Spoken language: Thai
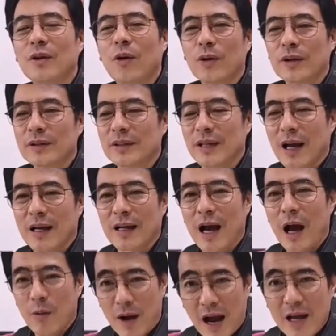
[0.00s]
คนจาก
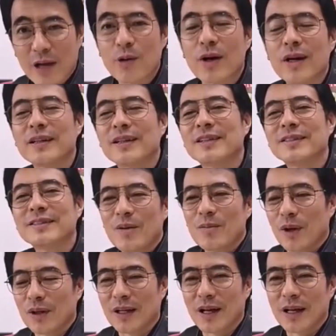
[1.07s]
ก้าวไกลด้วย
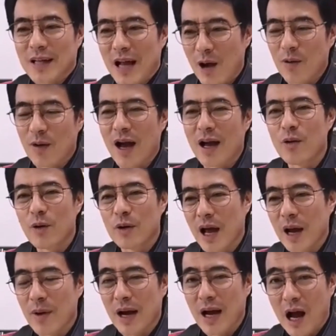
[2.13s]
เพราะถ้าเกิดก้าวไกลหัวห
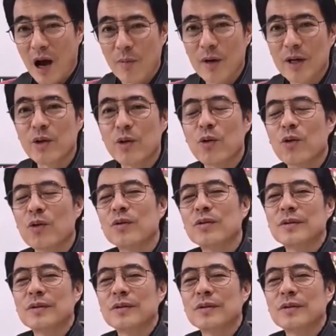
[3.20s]
น้าพรรคเอาไม่อยู่